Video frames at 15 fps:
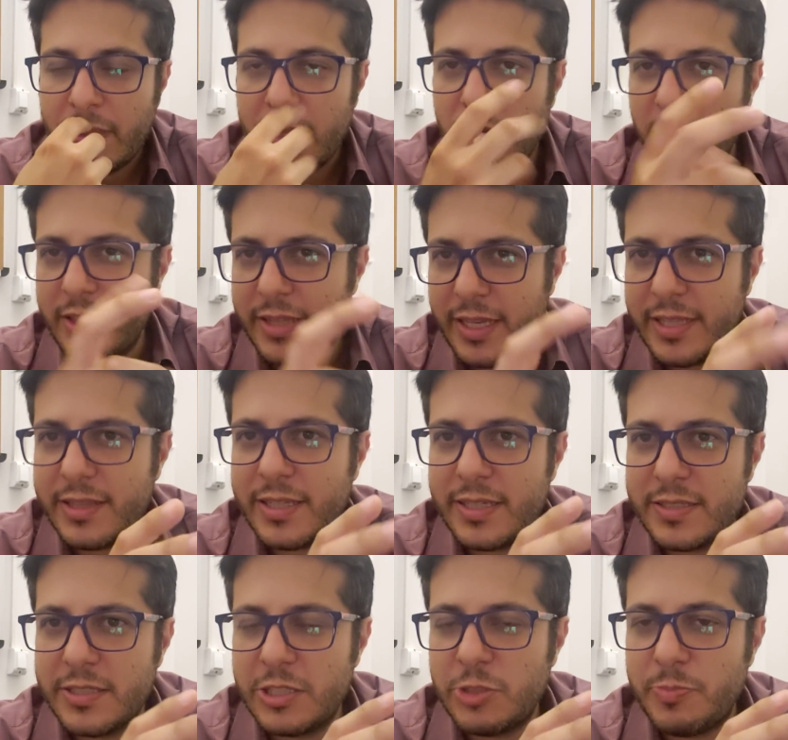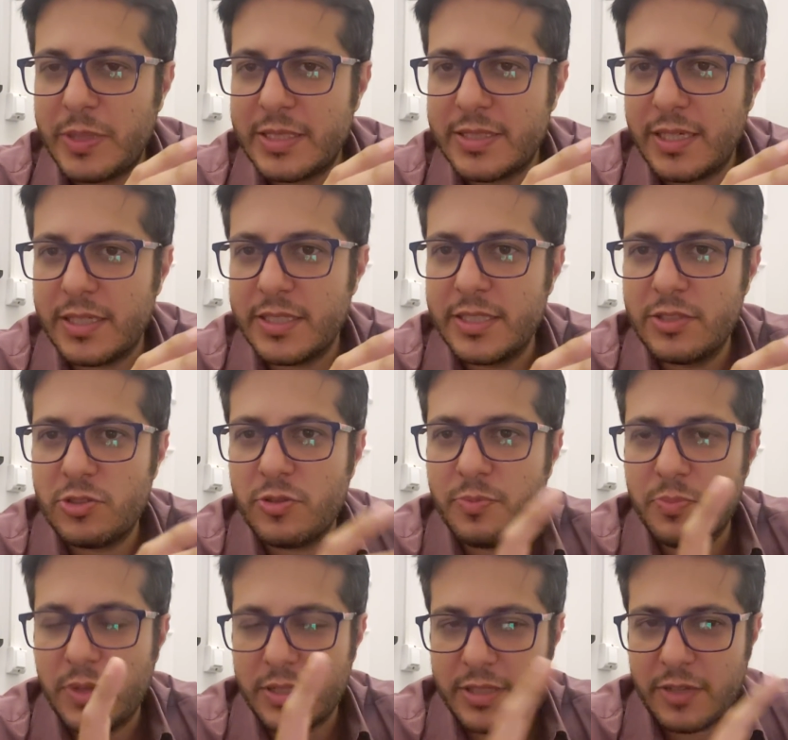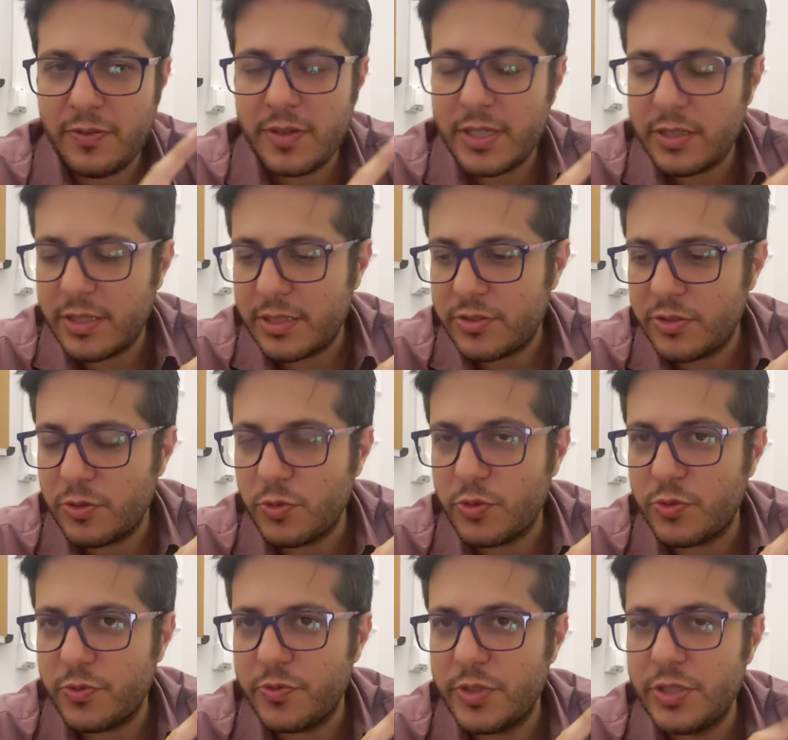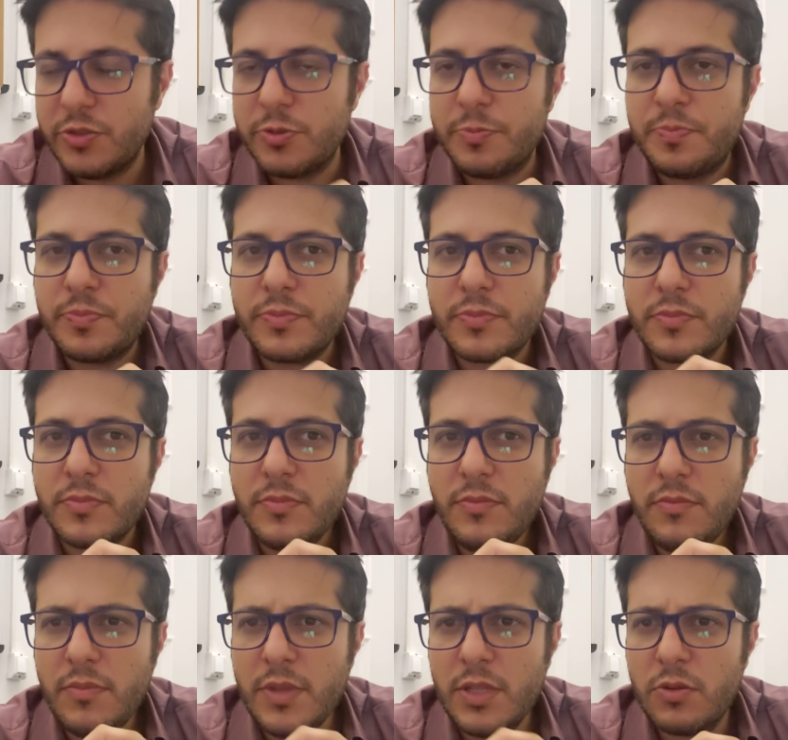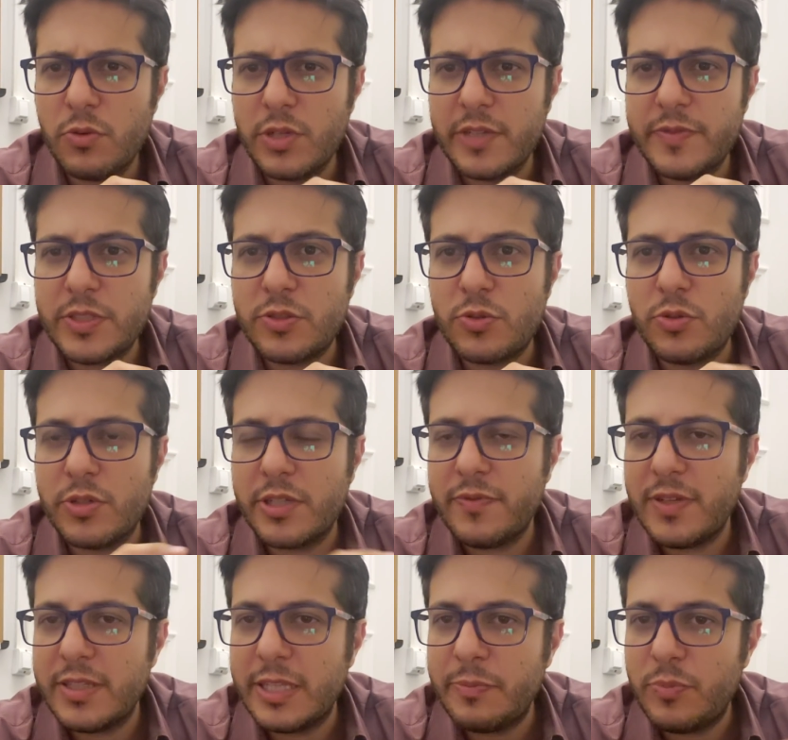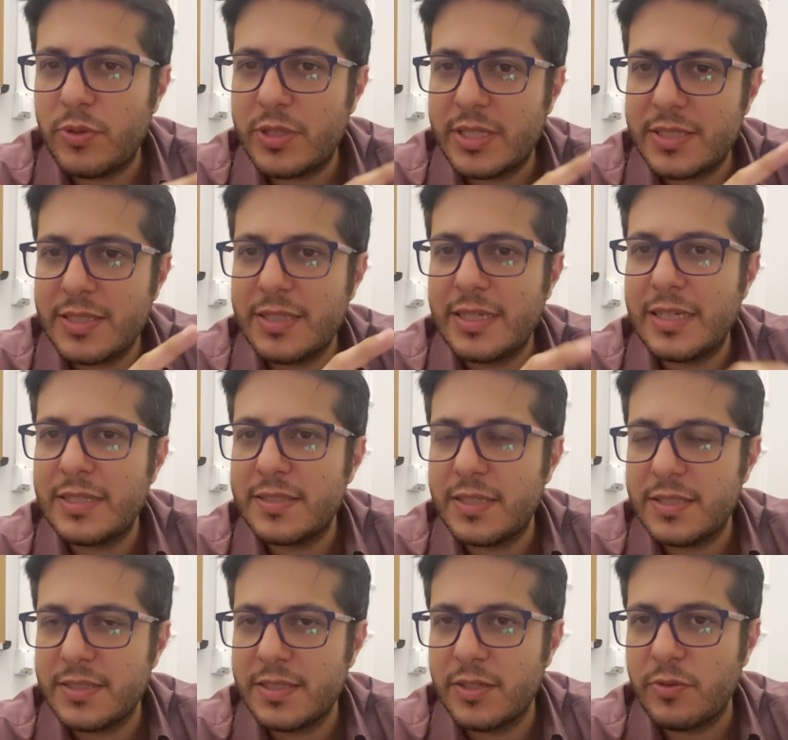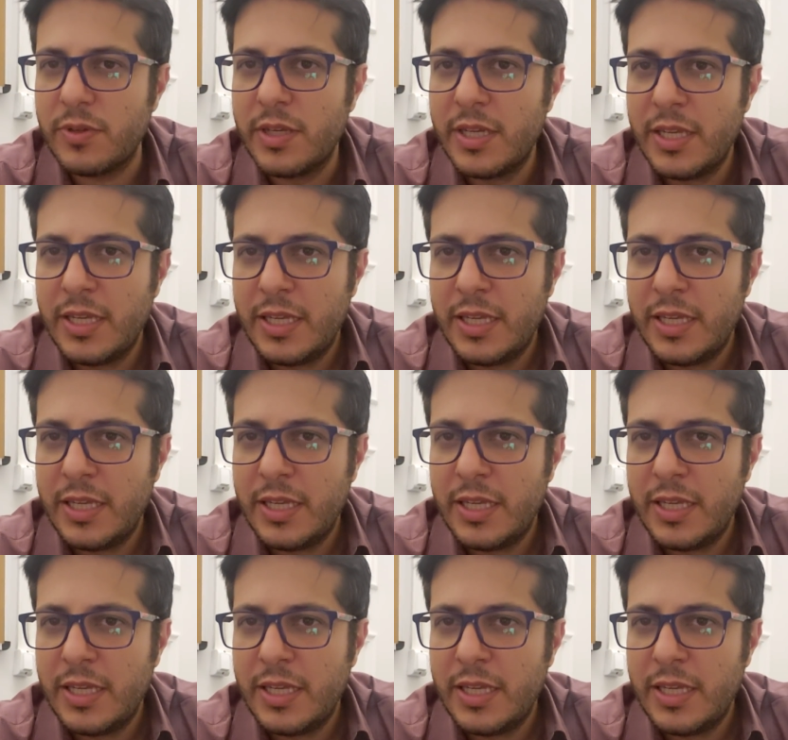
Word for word: Então é até interessante pensar nisso, até falei né, acho que no outro vídeo, do Levi Stroh, que fala da importância da castração.